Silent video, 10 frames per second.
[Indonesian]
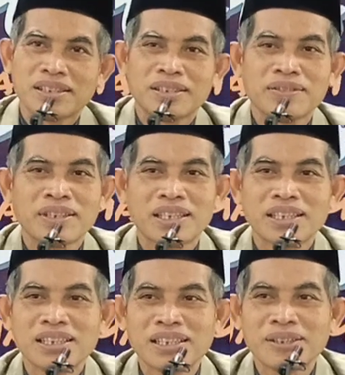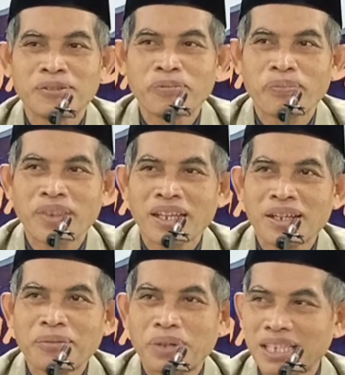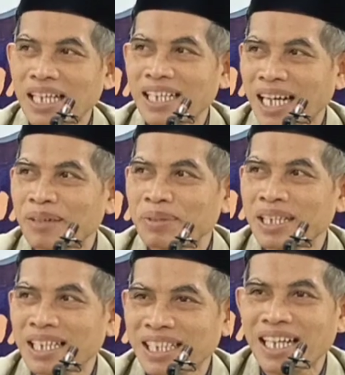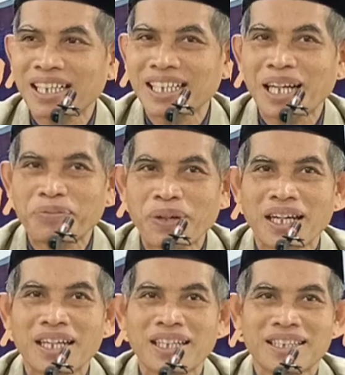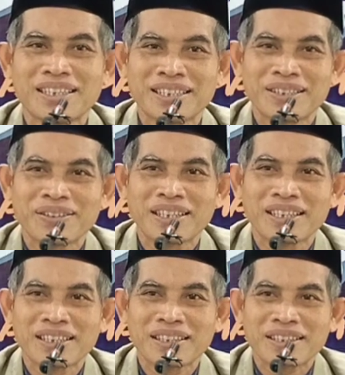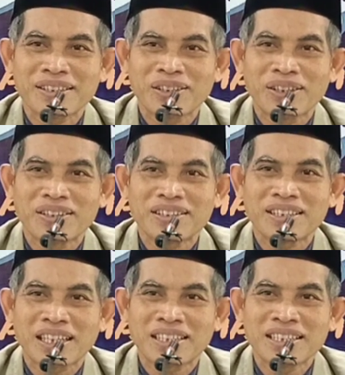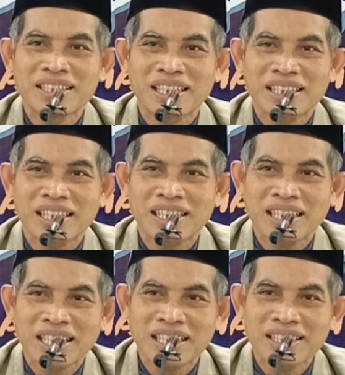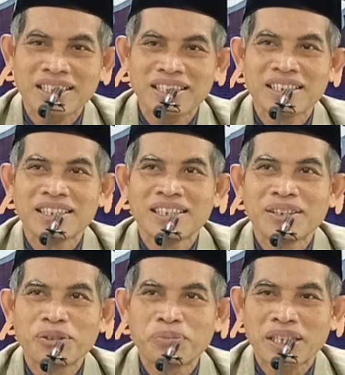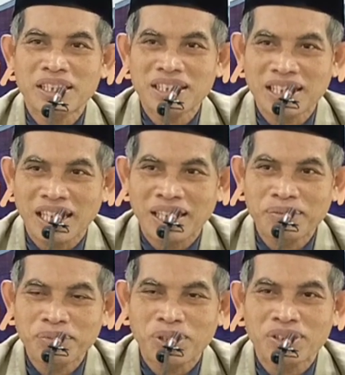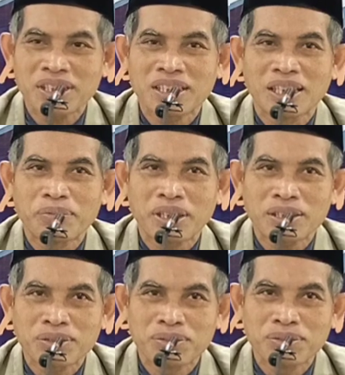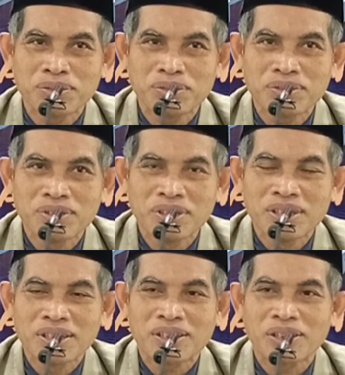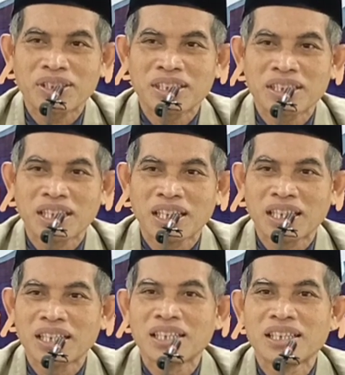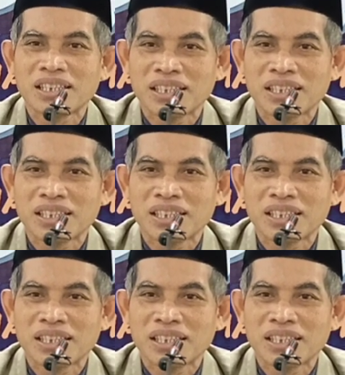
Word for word: itu ya. Pertanyaan mendasar, kenapa? Gitu ya kok tadi dikatakan umat Islam kok tidak maju, kok tidak